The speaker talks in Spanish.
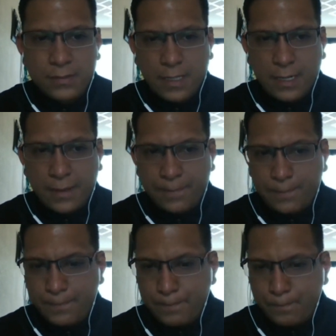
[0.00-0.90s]

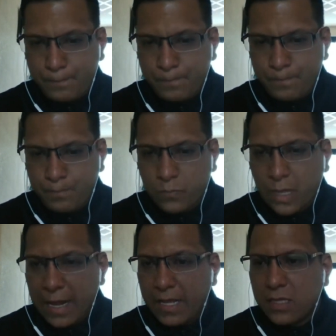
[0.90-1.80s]
¿Sale?
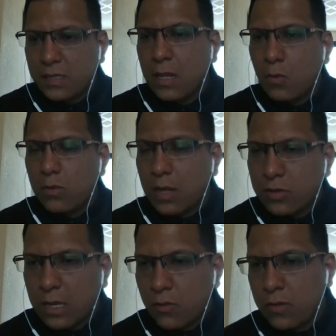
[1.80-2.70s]
¿Alguien tiene alguna
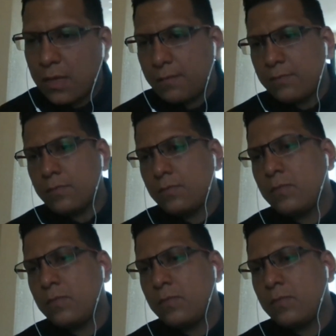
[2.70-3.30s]
otra duda?